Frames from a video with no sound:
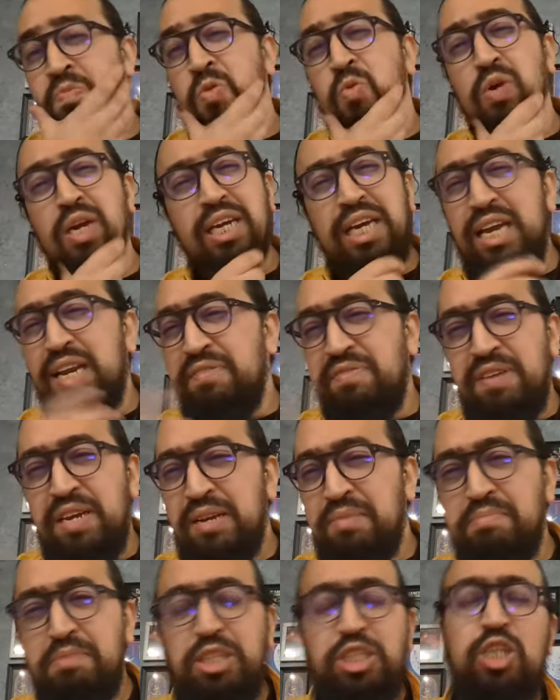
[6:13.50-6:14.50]
ولكن
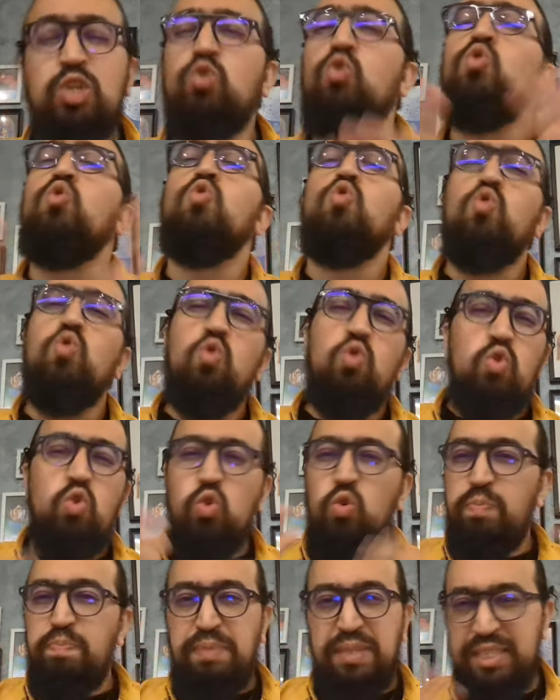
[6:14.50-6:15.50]
الفيلم ماشي
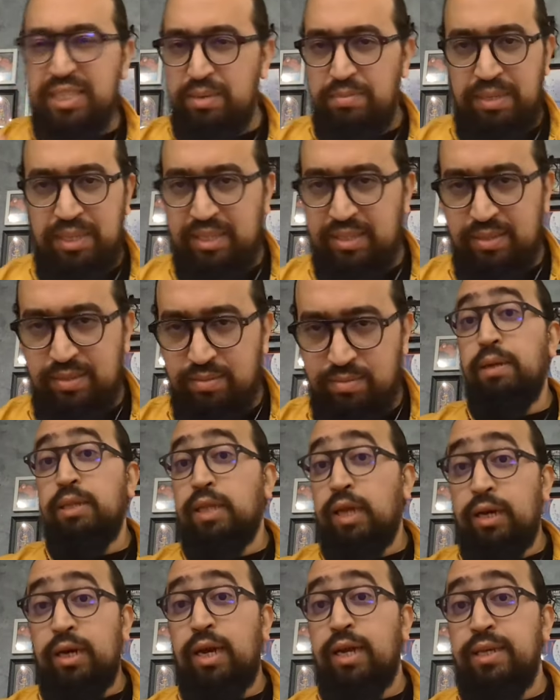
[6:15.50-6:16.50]
كله بيسيميست
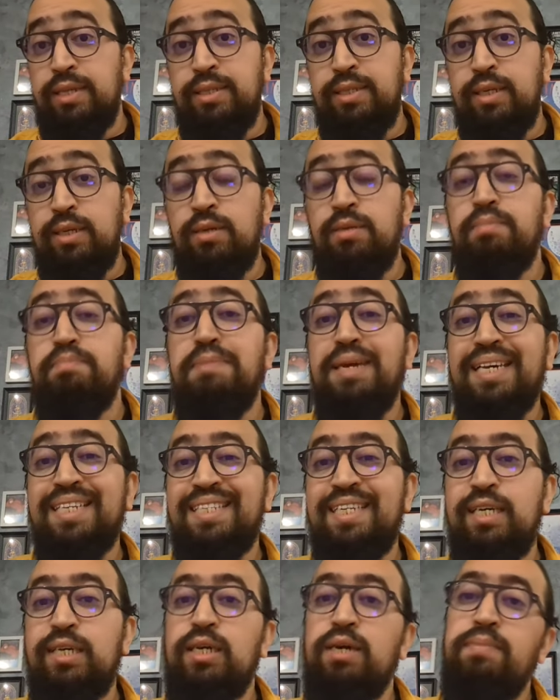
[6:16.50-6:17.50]
البطل الرئيسي
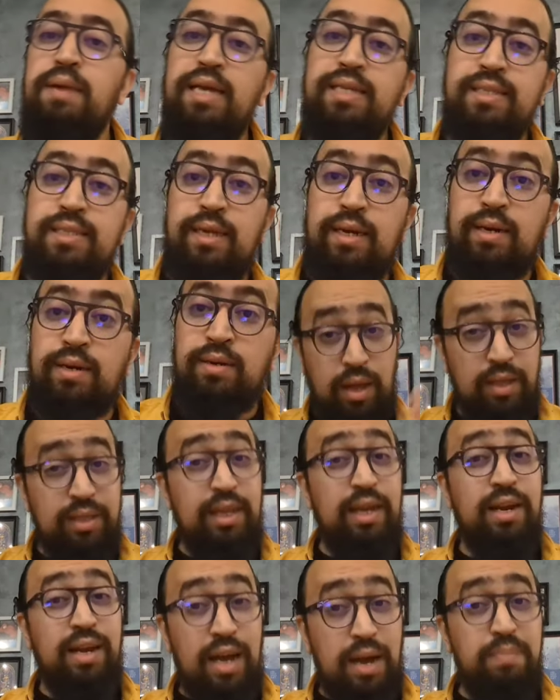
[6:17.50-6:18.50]
مكسيكي حنسر
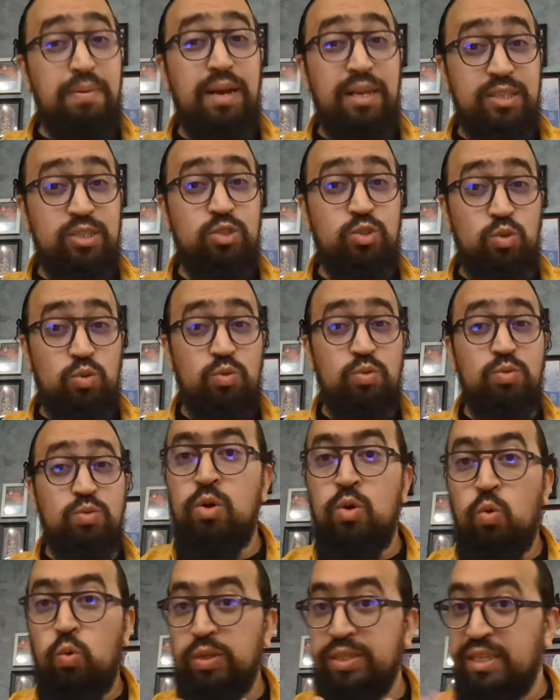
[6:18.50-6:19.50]
غادي يلقى بلاصتو
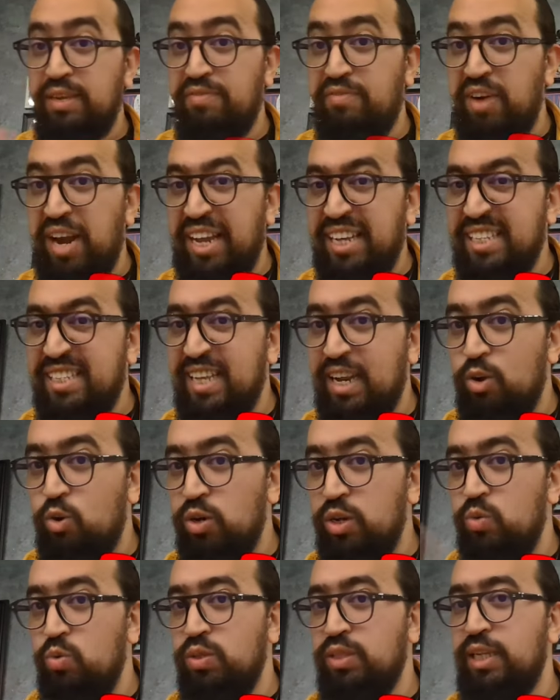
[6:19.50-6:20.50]
وسط الفريكس ديال
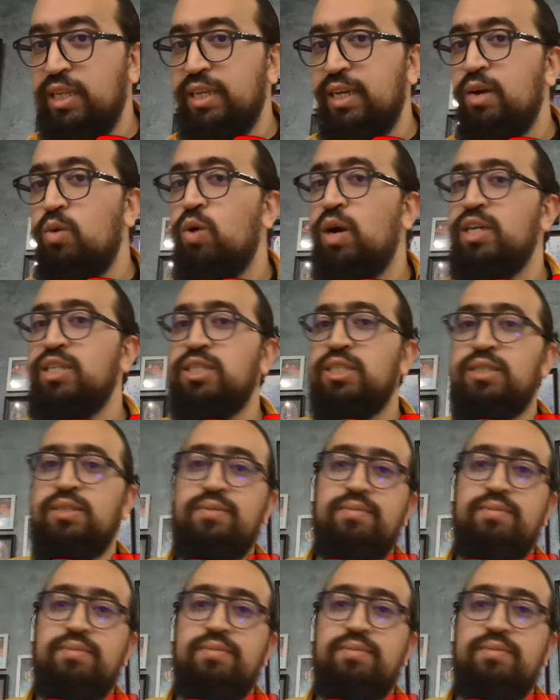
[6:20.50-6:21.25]
هوليوود ديال ديك الوقت